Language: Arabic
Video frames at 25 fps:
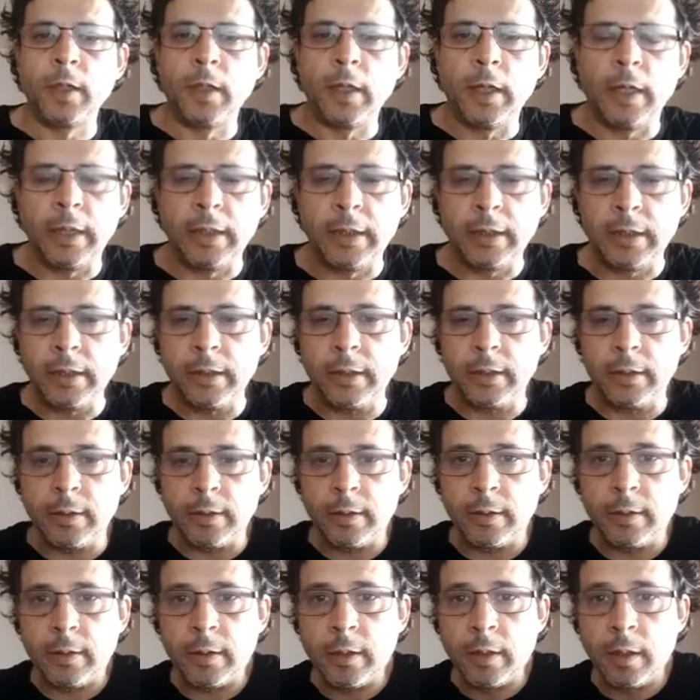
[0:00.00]
يعني
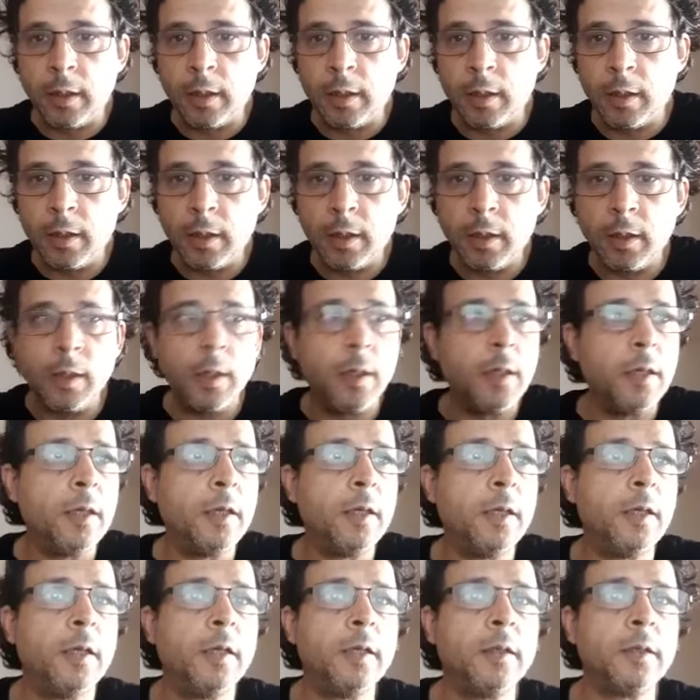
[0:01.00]
أه
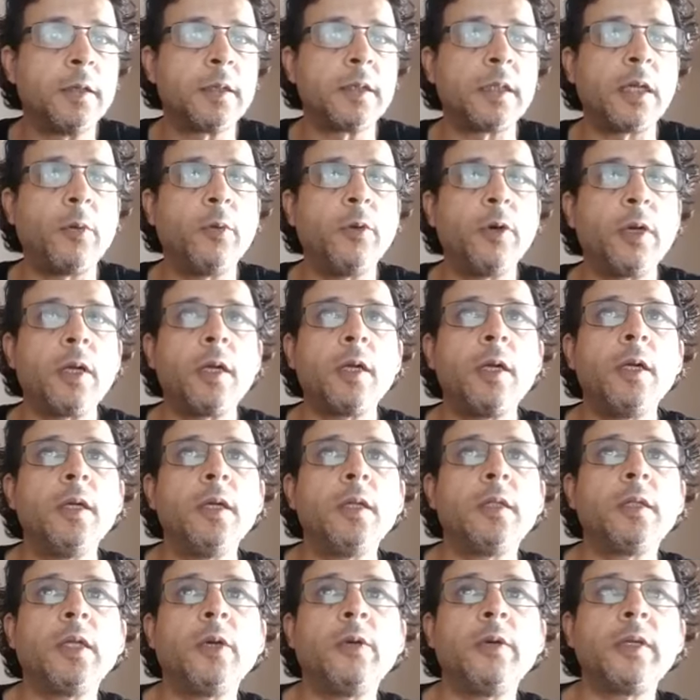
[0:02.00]
نتصور
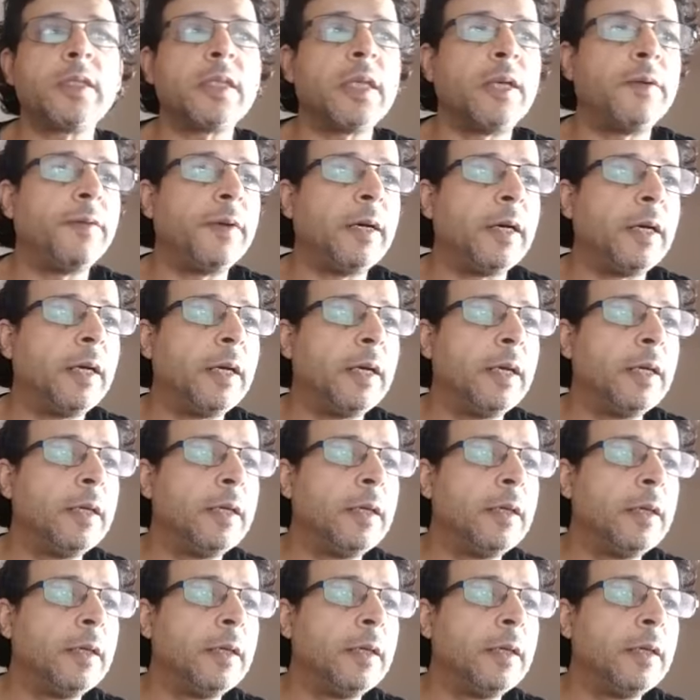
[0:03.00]
توا صبا